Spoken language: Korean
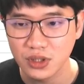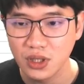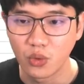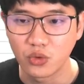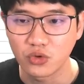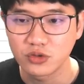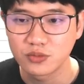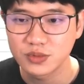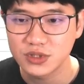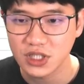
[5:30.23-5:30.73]

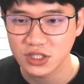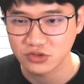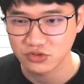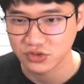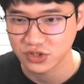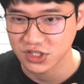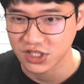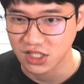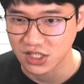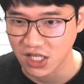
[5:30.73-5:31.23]

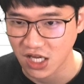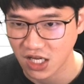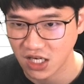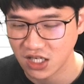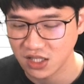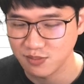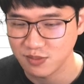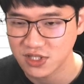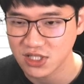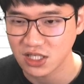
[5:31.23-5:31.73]
오름차순이나
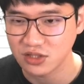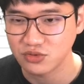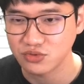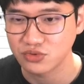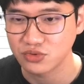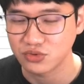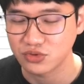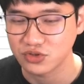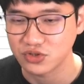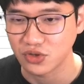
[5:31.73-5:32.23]

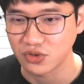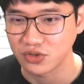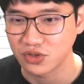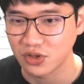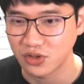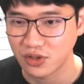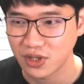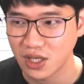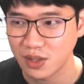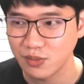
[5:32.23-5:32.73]
내림차순으로
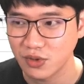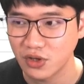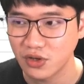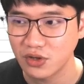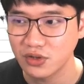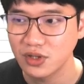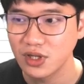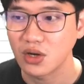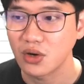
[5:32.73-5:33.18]
정렬을 하면